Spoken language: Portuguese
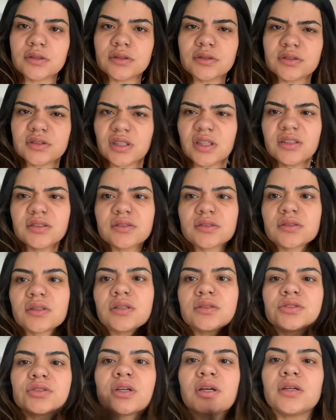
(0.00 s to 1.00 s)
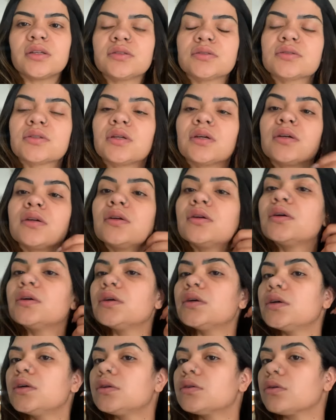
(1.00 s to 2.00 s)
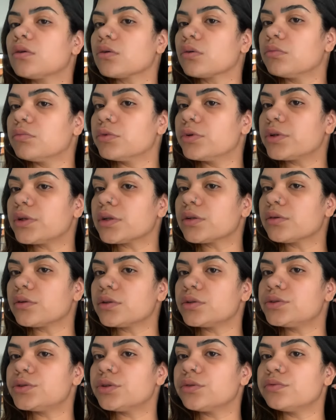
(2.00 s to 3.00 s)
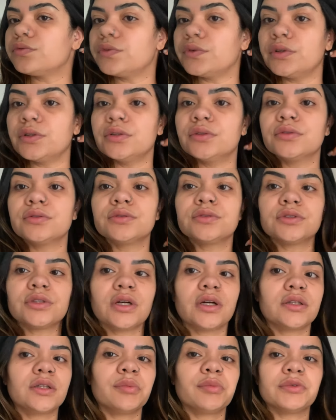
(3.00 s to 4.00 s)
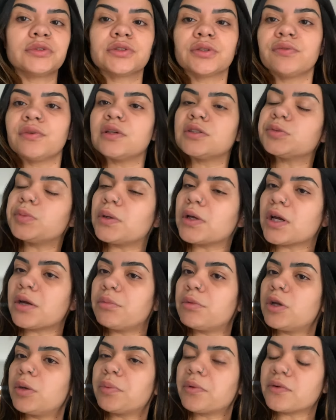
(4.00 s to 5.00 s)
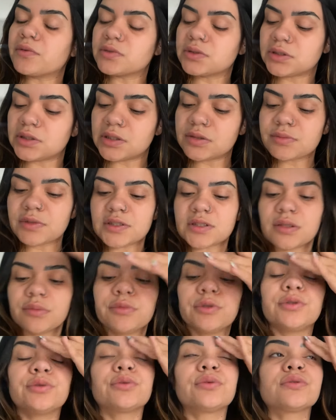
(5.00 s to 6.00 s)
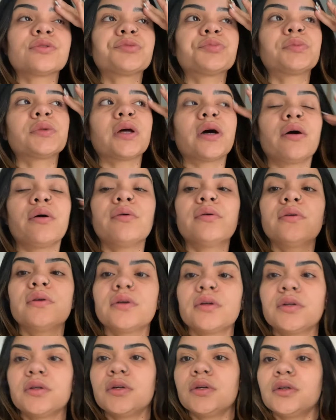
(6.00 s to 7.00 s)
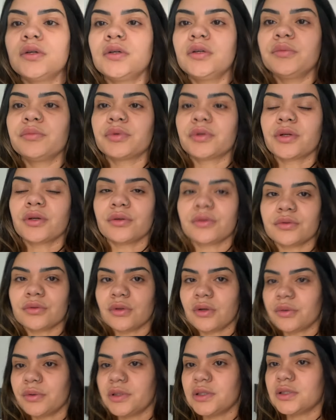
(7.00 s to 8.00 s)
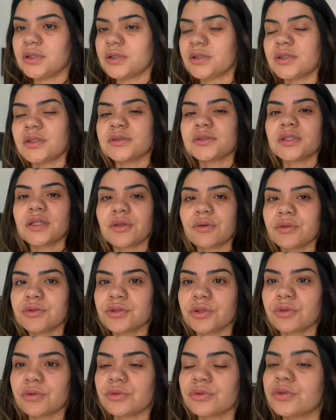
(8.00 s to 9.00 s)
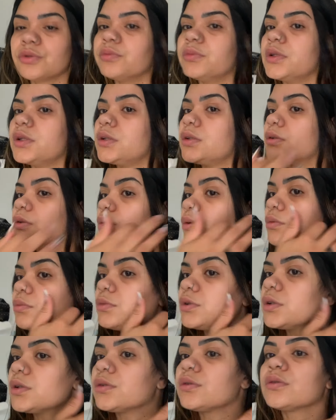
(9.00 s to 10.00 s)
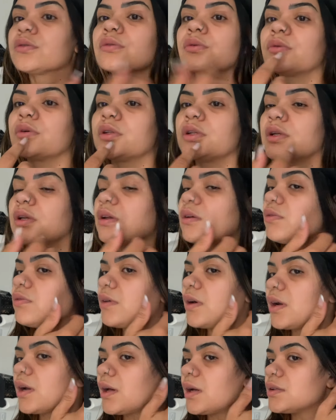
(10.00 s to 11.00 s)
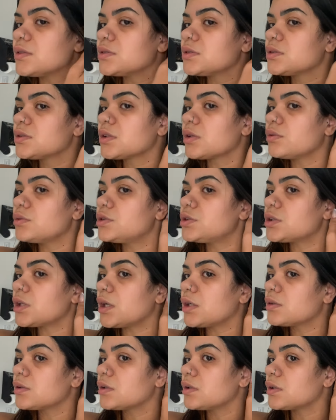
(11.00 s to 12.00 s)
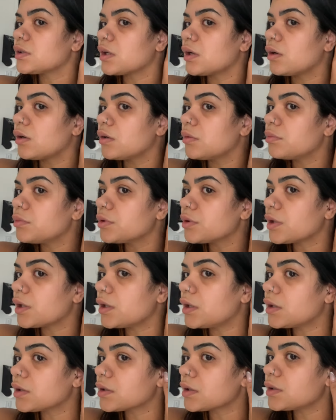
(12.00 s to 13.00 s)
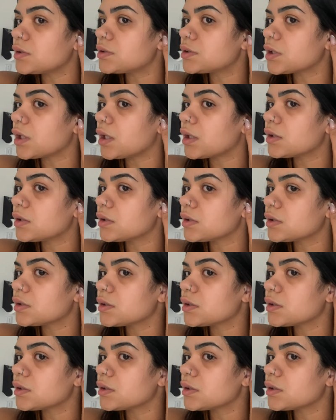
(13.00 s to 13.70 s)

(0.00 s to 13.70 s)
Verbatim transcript: Seis? Acho que é isso, né? Tô com muita dor de ouvido já. Depois eu vou explicar melhor pra vocês, mas tô indo no hospital. Porque eu não tô aguentando. Essa noite eu não dormi. Tô com muita dor, não tô aguentando nem falar. Tão inchado que tá, ó. Minha orelha tá inchada.